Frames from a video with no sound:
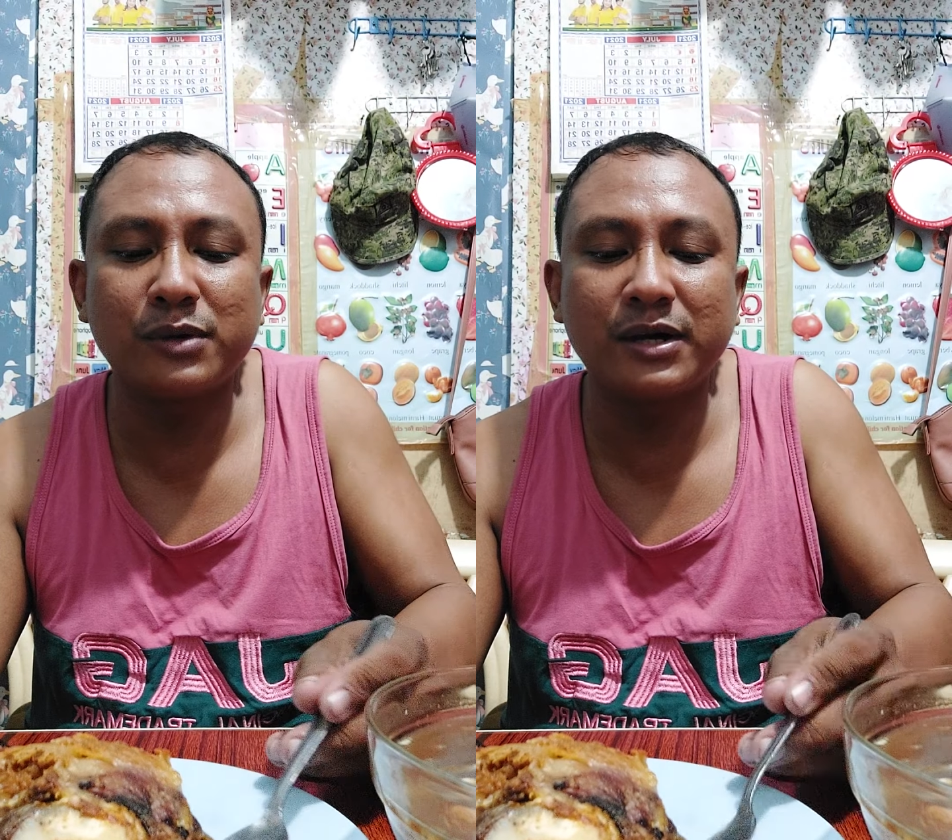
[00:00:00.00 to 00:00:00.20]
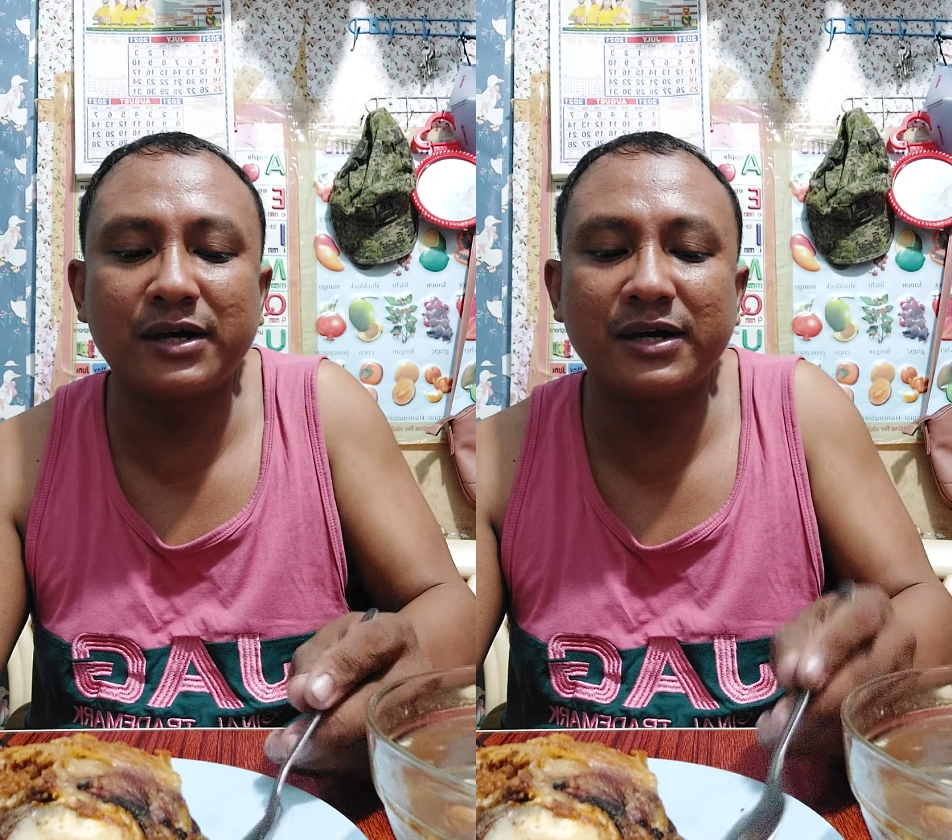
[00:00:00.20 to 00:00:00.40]

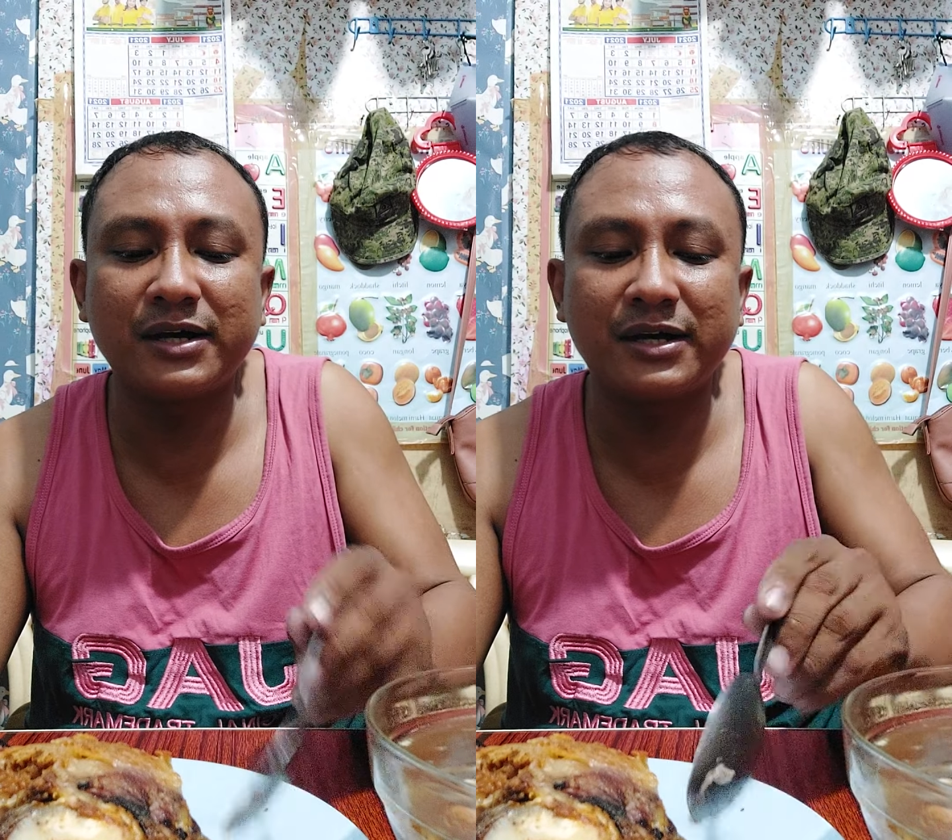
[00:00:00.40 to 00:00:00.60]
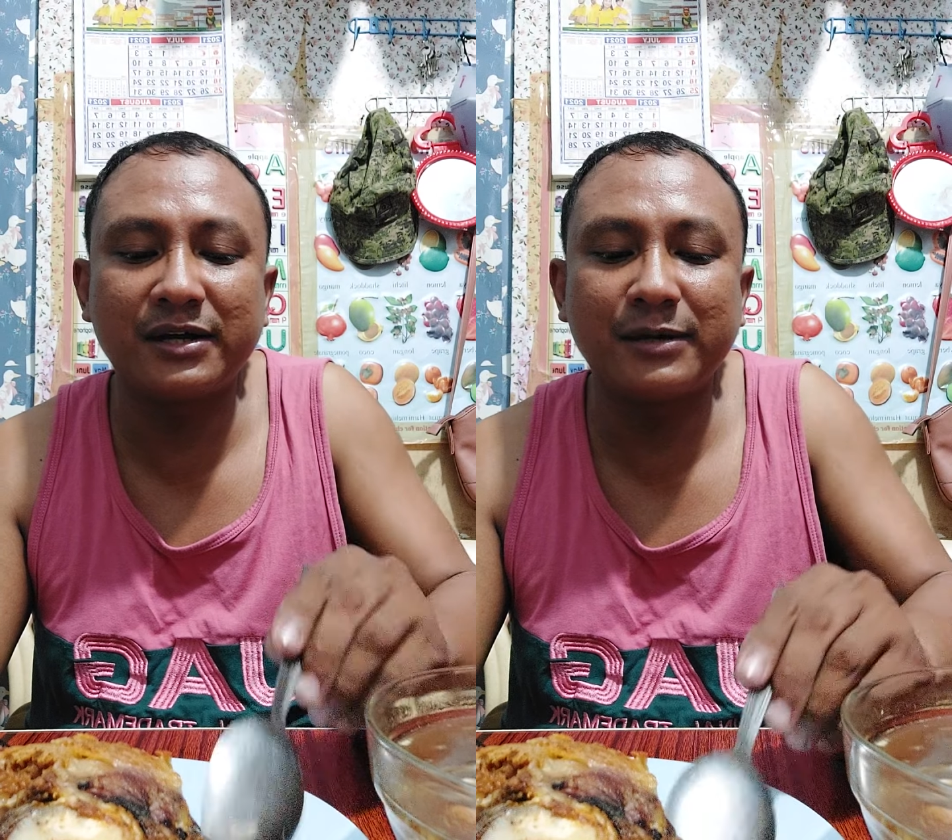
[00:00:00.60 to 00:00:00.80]
mga
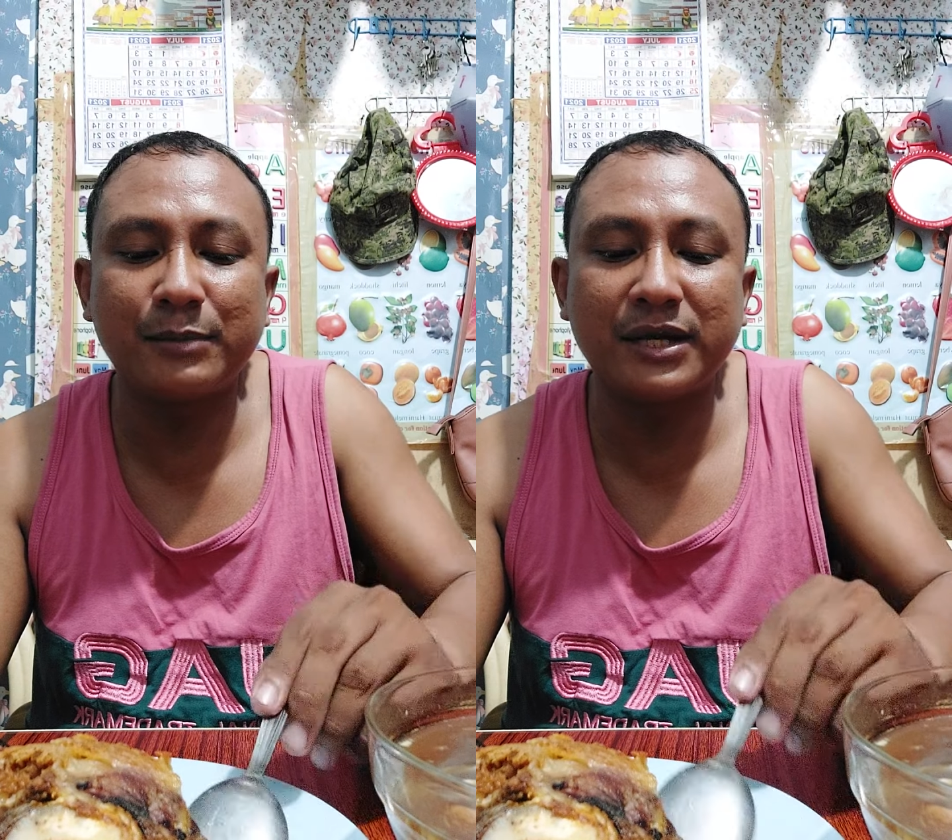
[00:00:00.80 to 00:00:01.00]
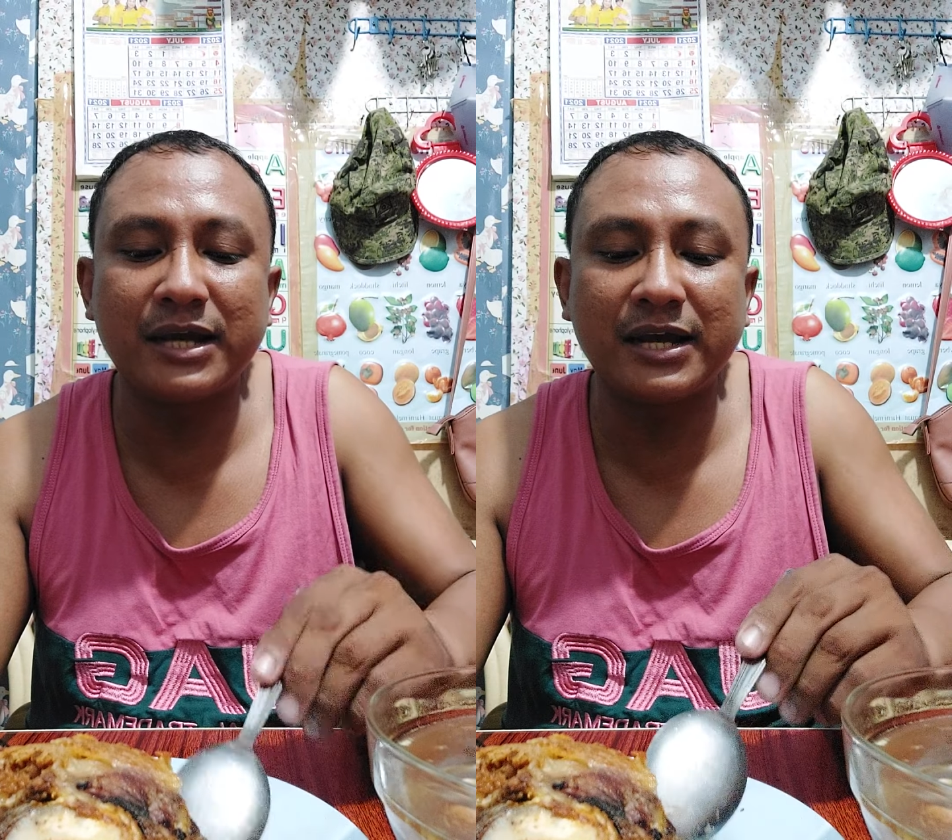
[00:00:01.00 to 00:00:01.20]

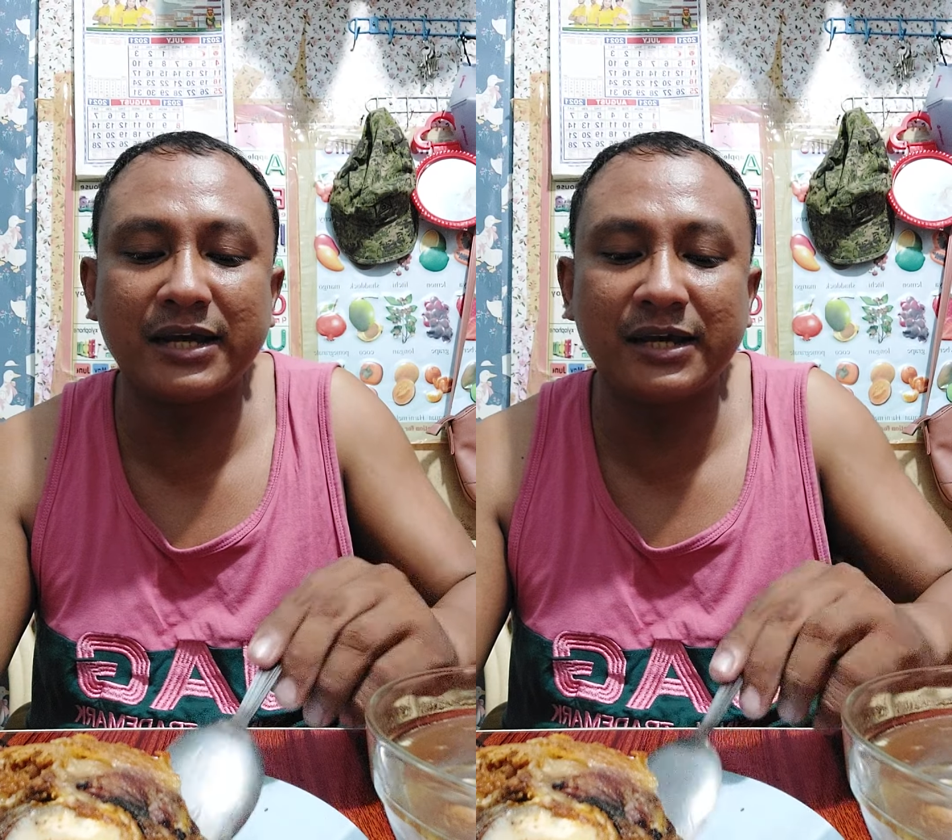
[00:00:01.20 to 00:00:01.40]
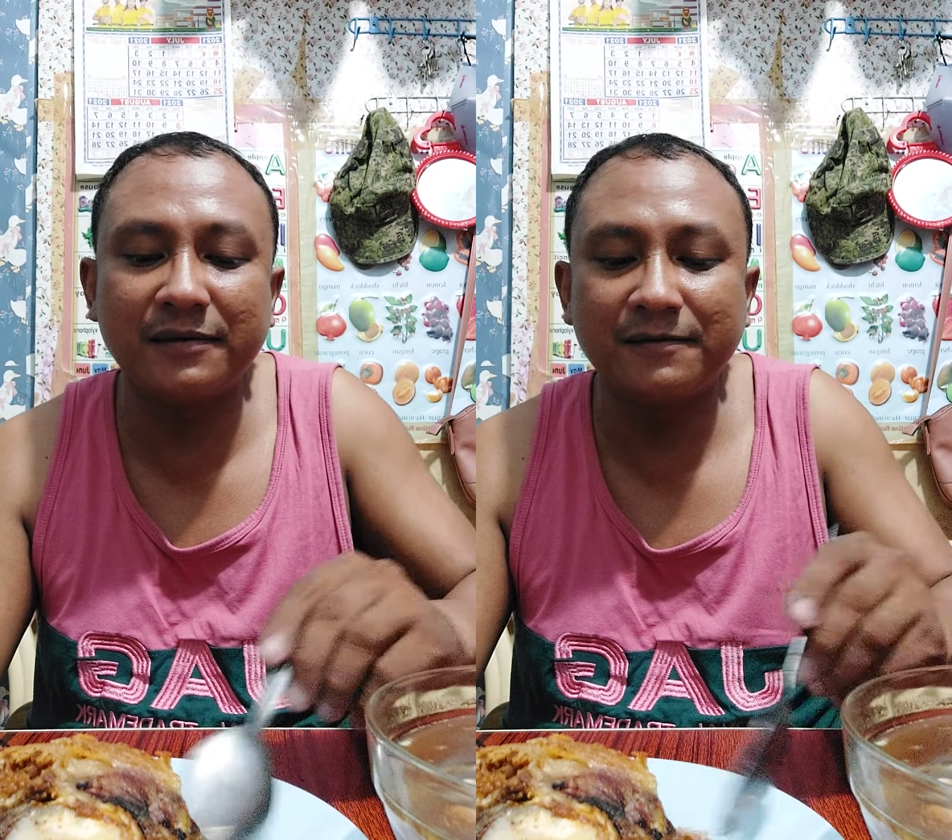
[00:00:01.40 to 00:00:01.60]

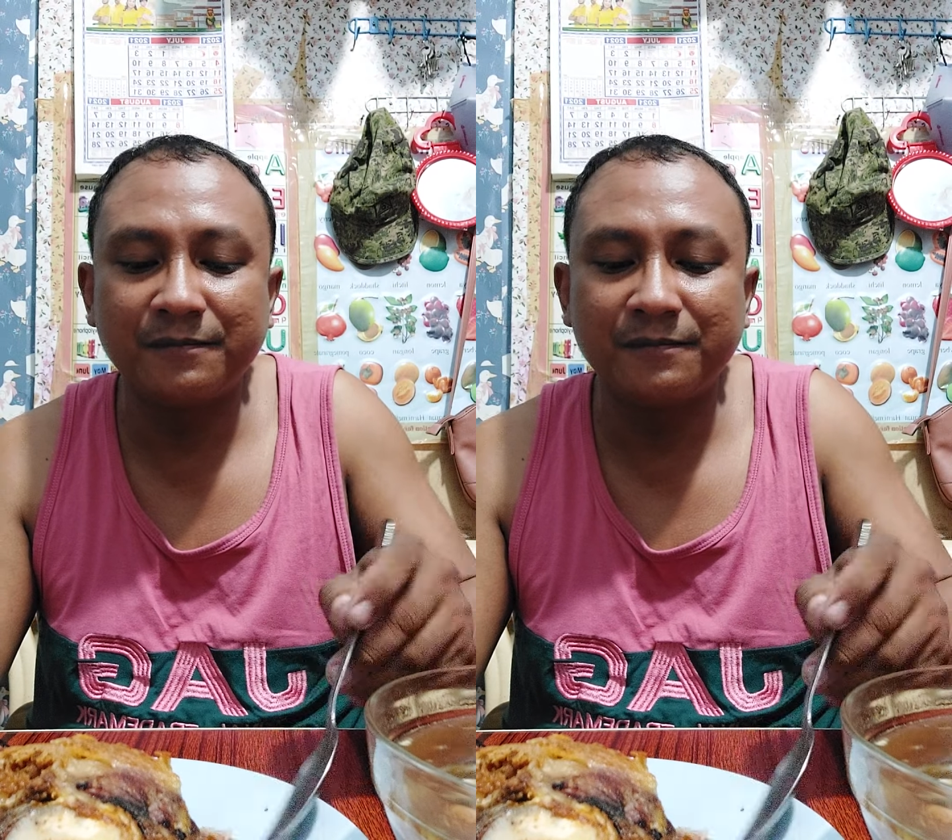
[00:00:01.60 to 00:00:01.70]
malalaki.